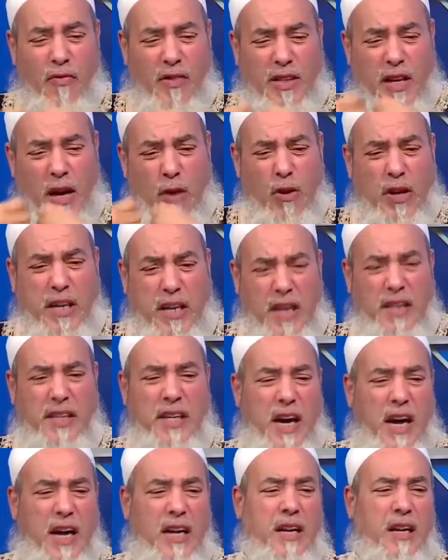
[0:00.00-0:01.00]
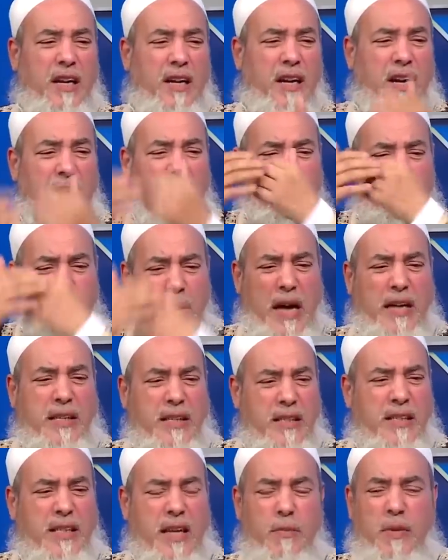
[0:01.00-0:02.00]
توكلنا على الله بعد
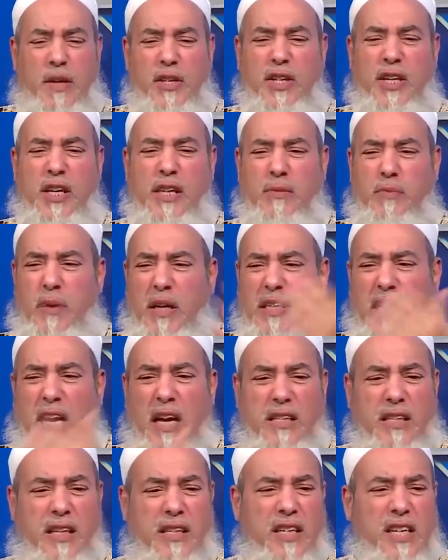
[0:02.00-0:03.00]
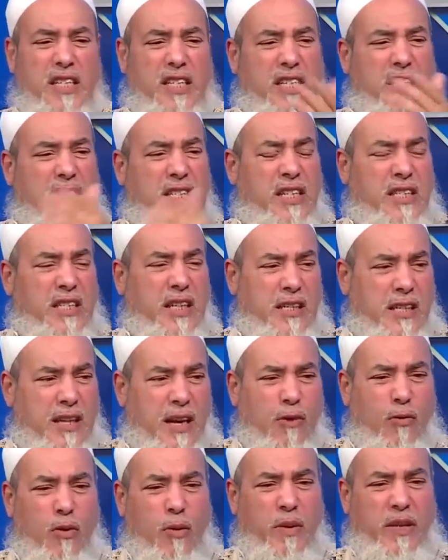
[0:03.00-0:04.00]
الطباشير بدأت الناس
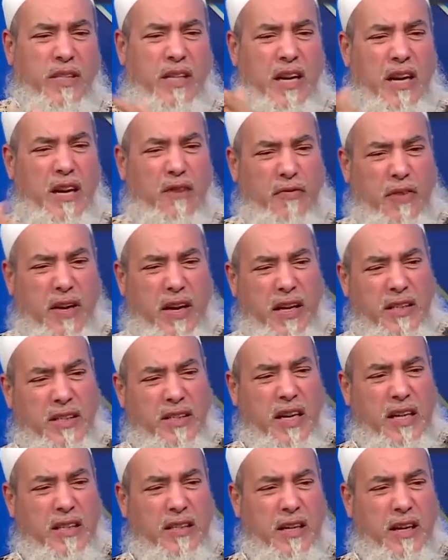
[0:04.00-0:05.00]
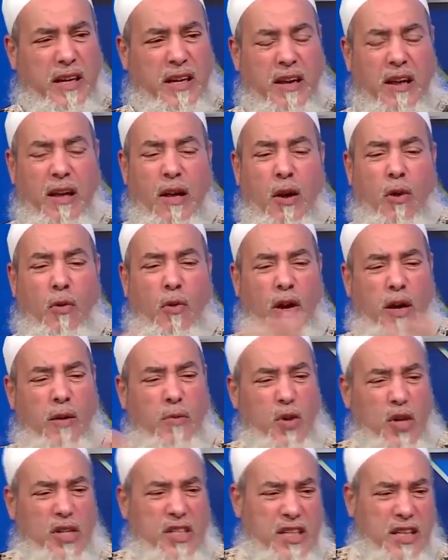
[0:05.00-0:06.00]
تتصدق وبدأ الفقير يأتي
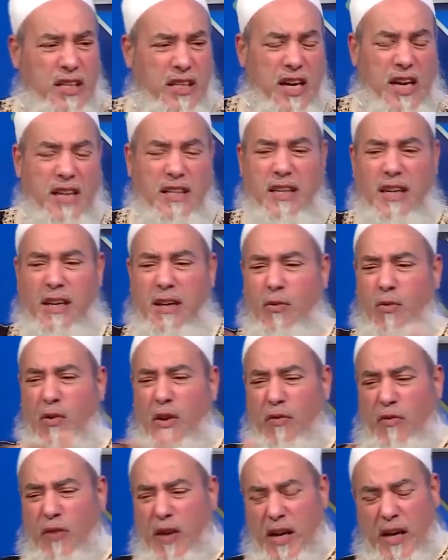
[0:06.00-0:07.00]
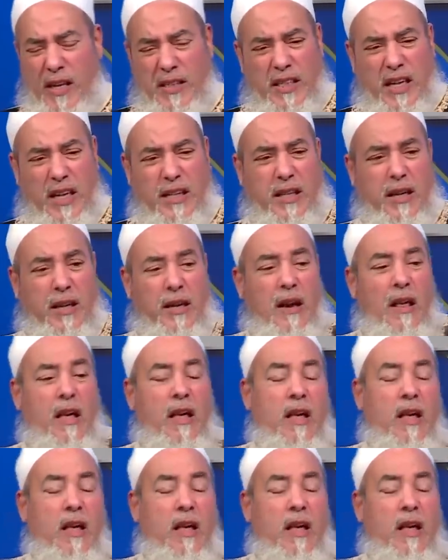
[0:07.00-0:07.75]
والمحسن يأتي والفقير يأتي